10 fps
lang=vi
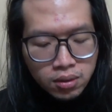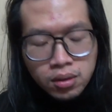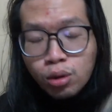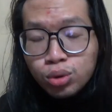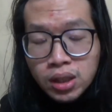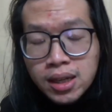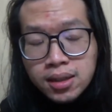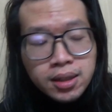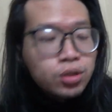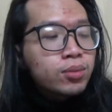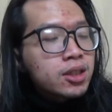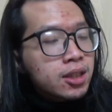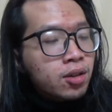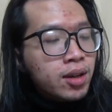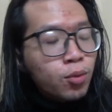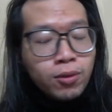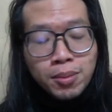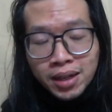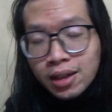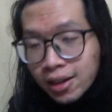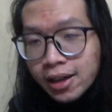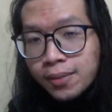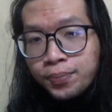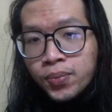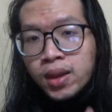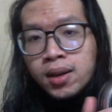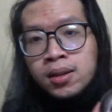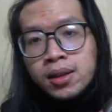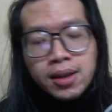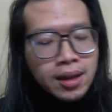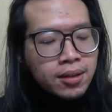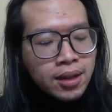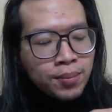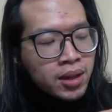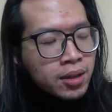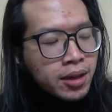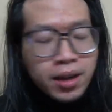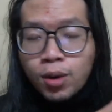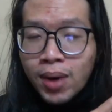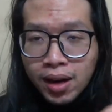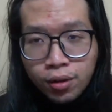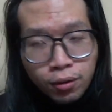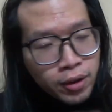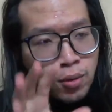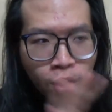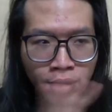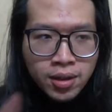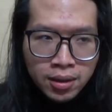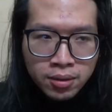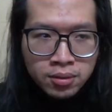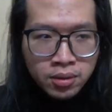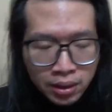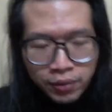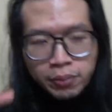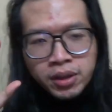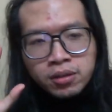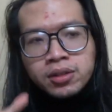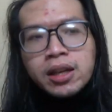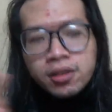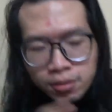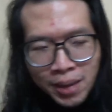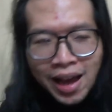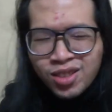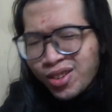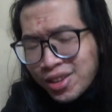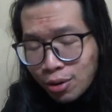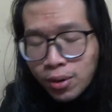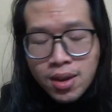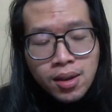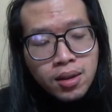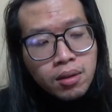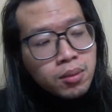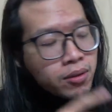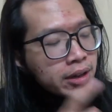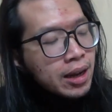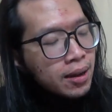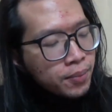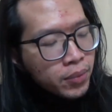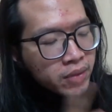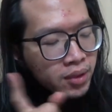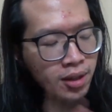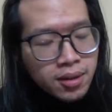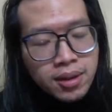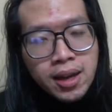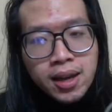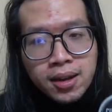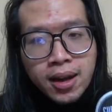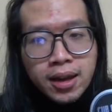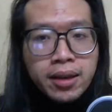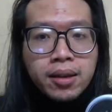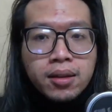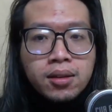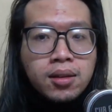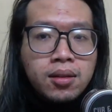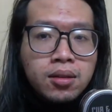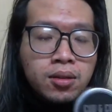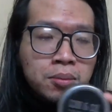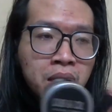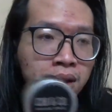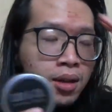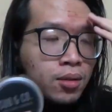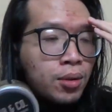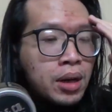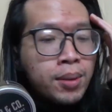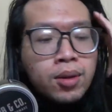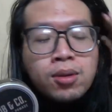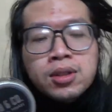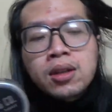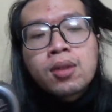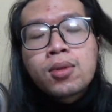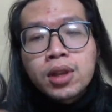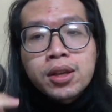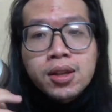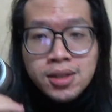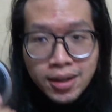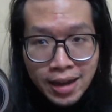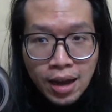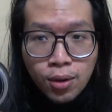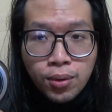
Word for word: đầu tiên thì chúng ta sẽ có đề mục về mặt thiết kế tất nhiên là cái mặt thiết kế này không hẳn là nó fail coi như là tự mình mình cứ tính ba cho nó nhiều bởi vì là thiết kế này bản thân của carbon cô sẽ không có tính nhận diện cao